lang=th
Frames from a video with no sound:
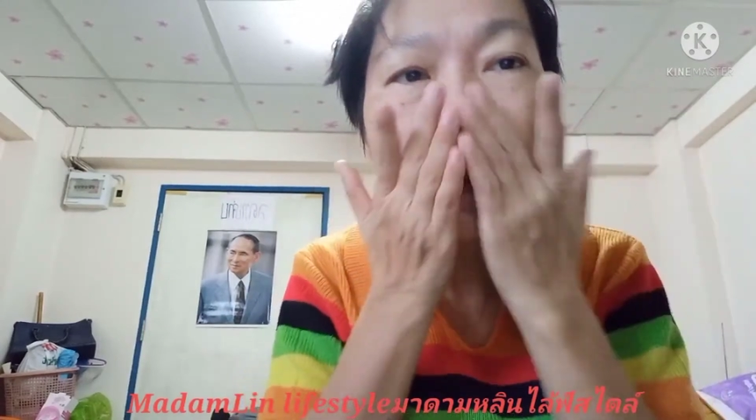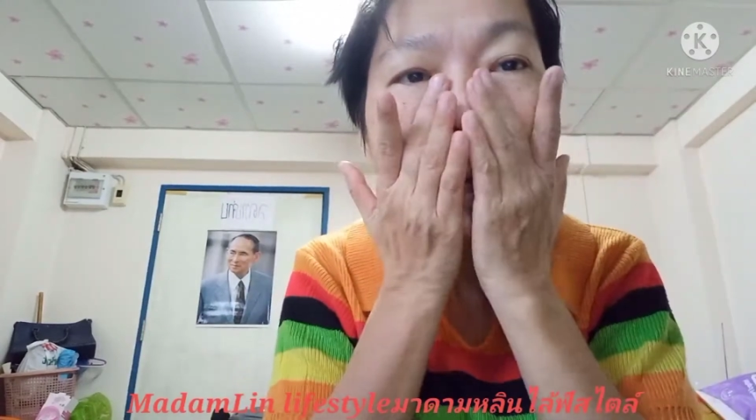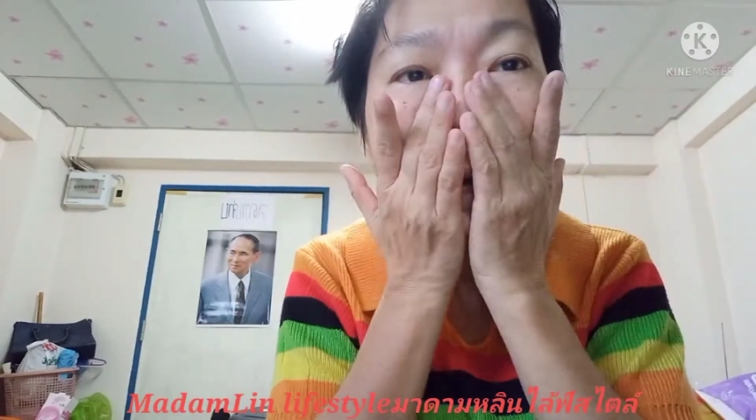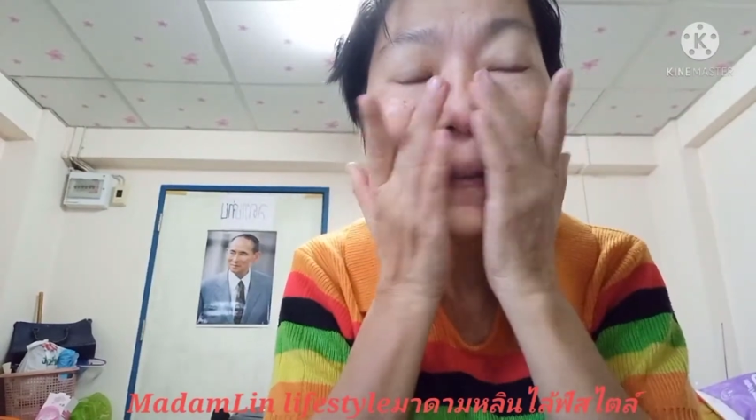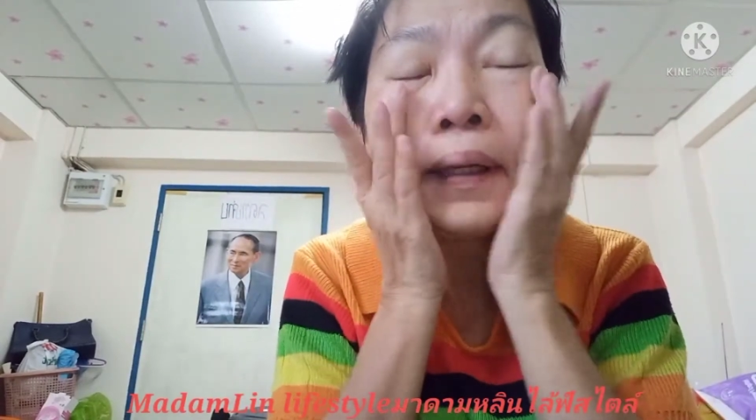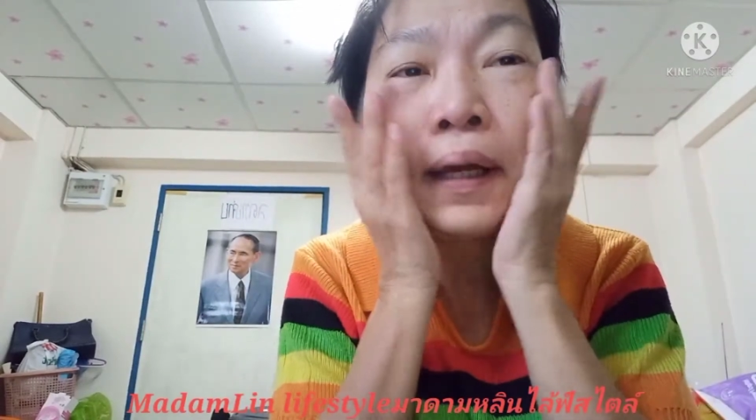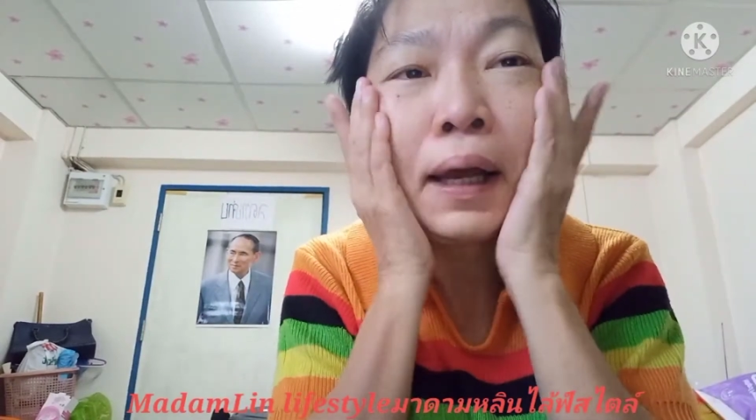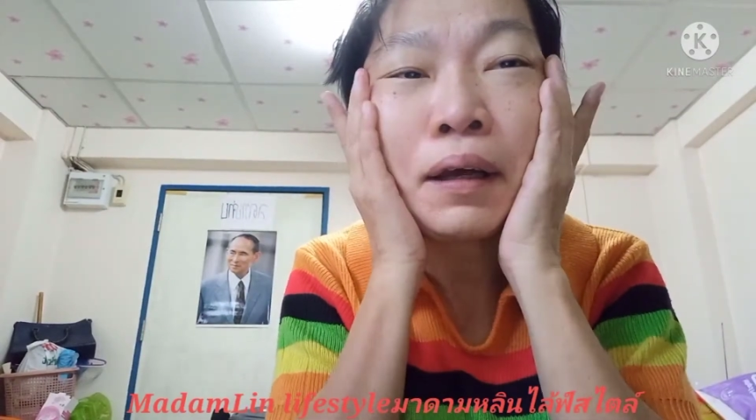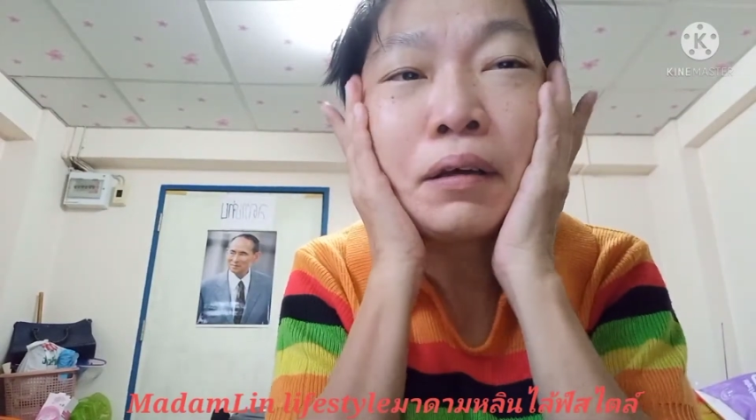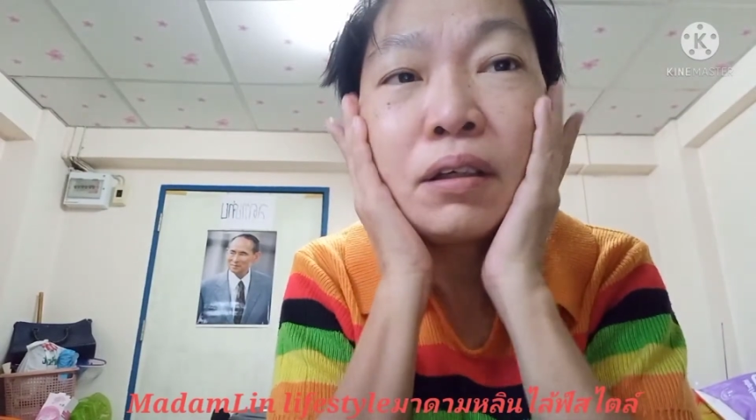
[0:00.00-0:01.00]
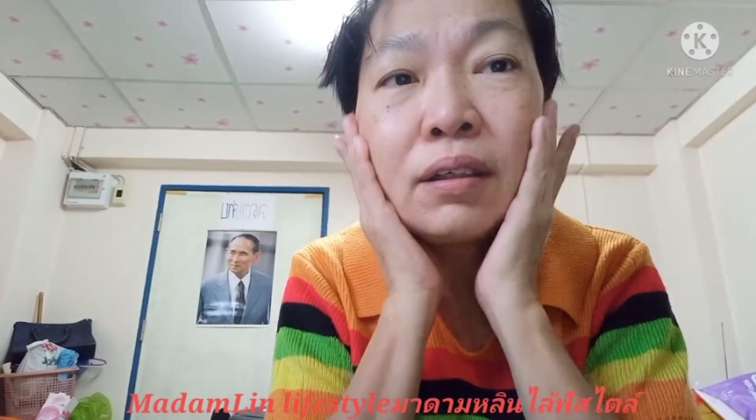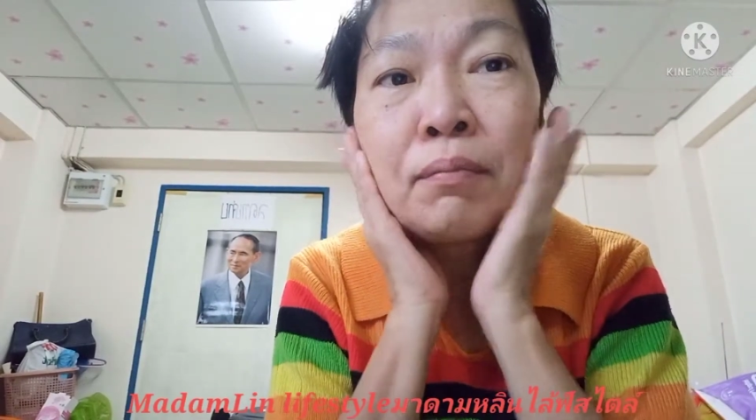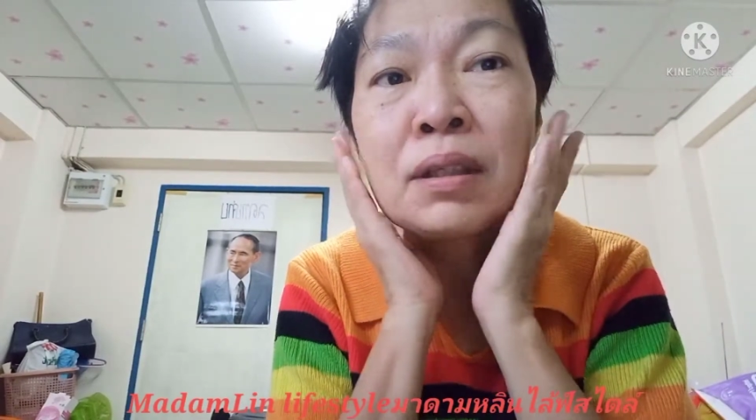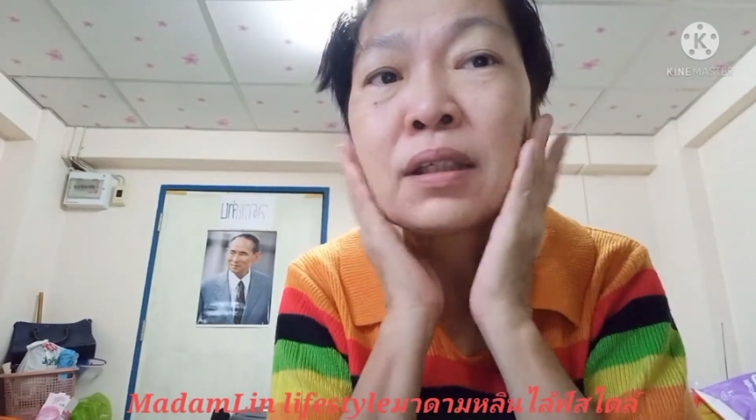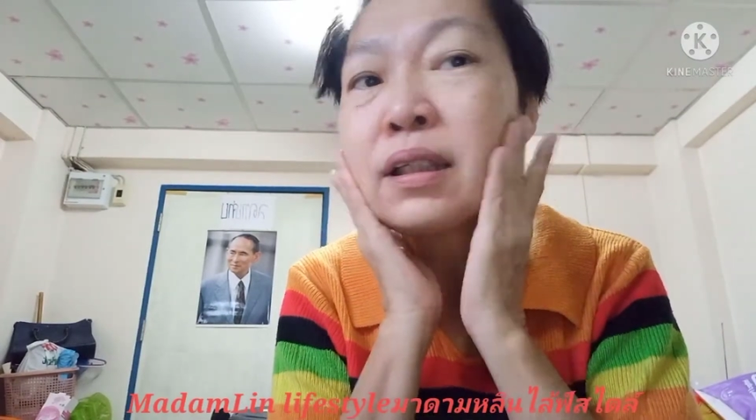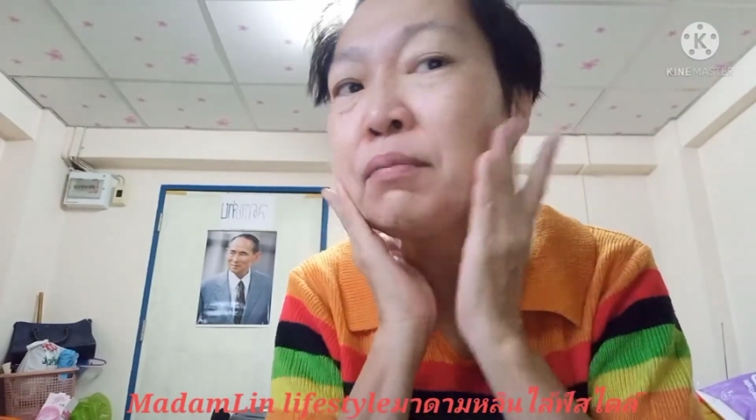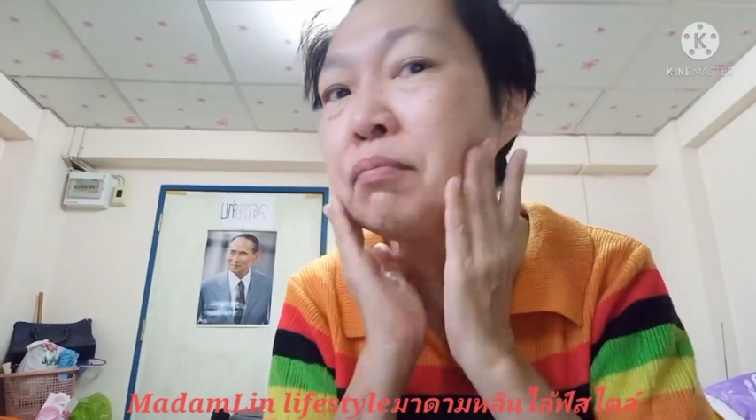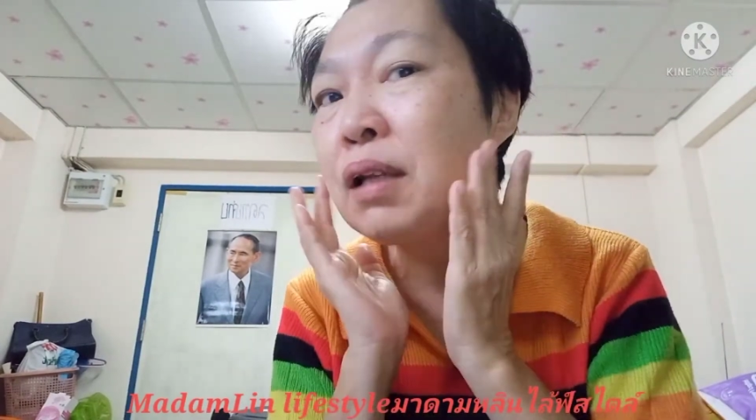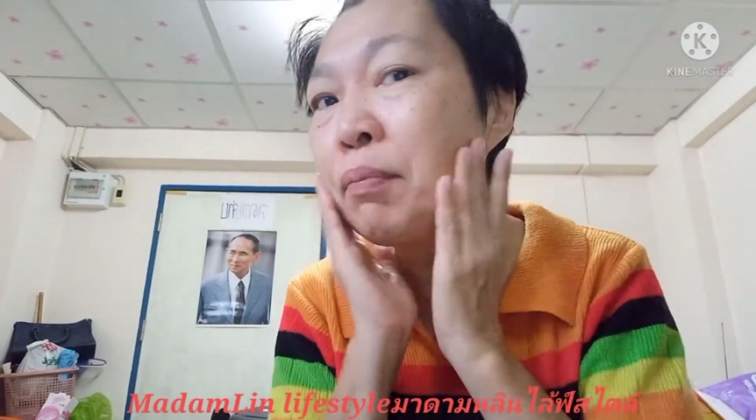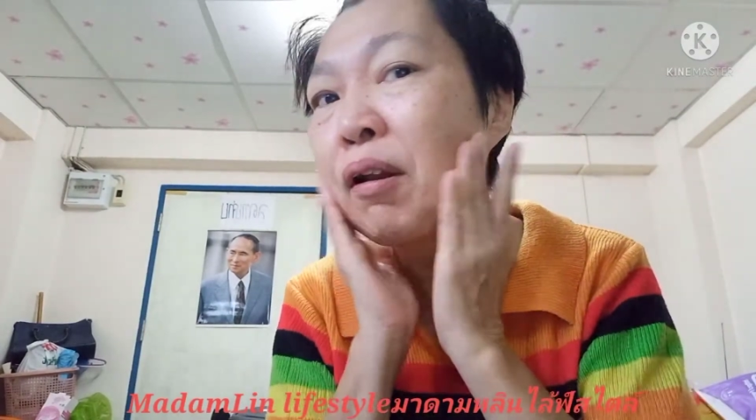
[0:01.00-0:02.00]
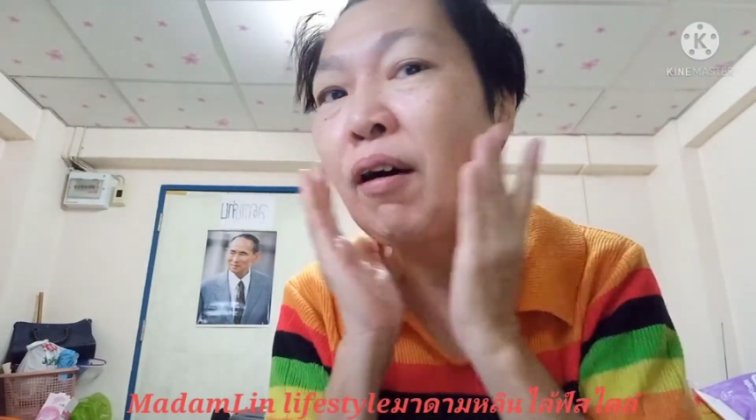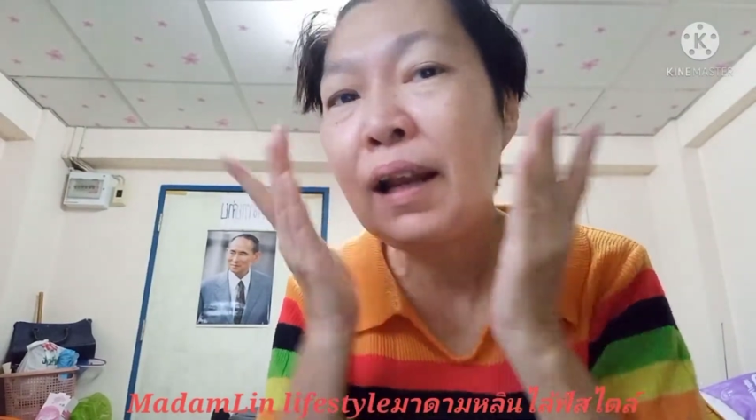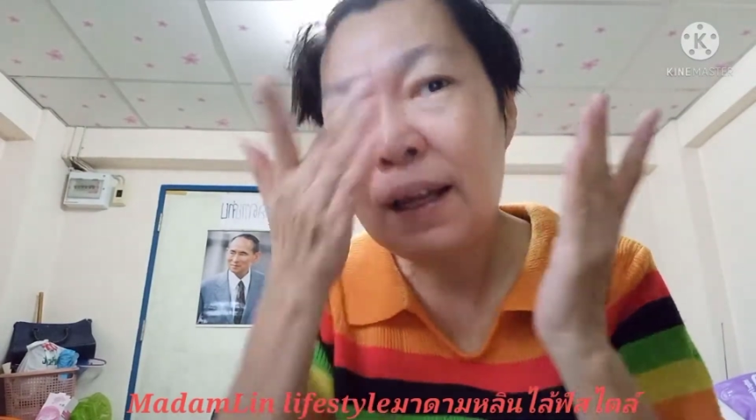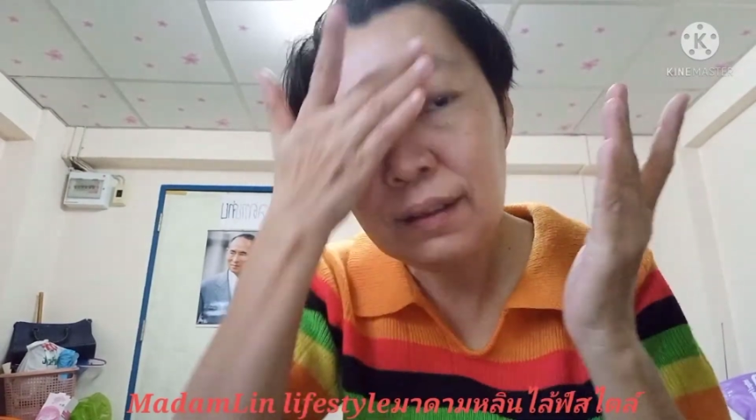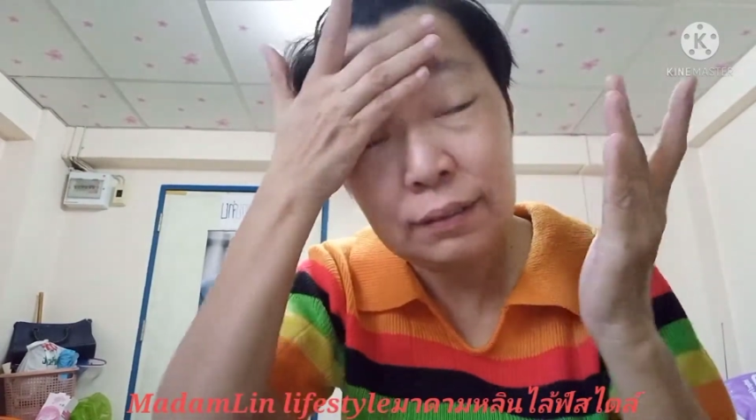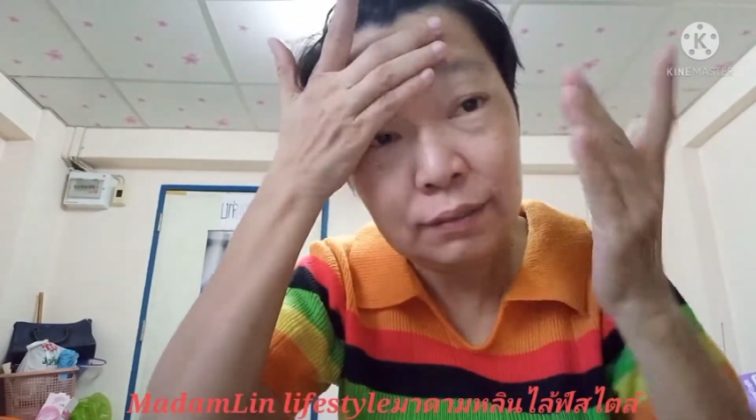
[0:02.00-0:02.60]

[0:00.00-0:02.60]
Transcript: แค่นี้ค่ะ มันซึมเรียบร้อยแล้ว